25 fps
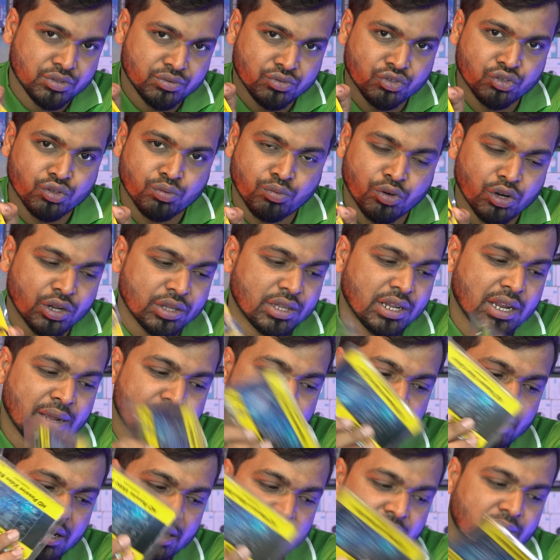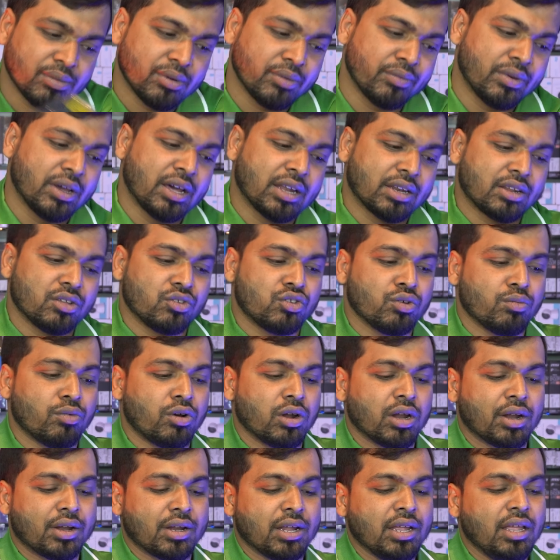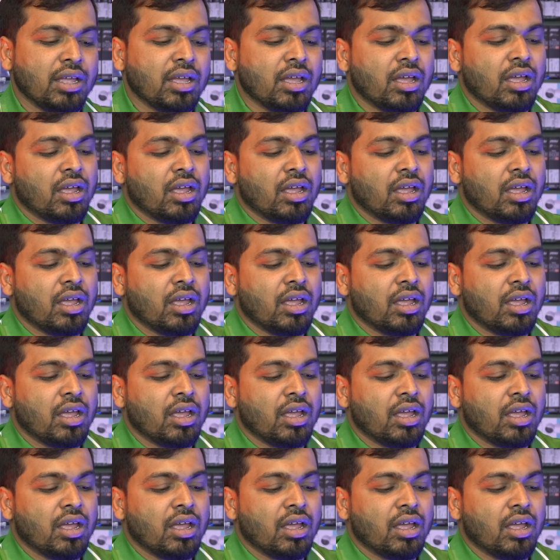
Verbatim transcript: শুধু বলে দিলাম আলাদাভাবে আর কিছু বলার নাই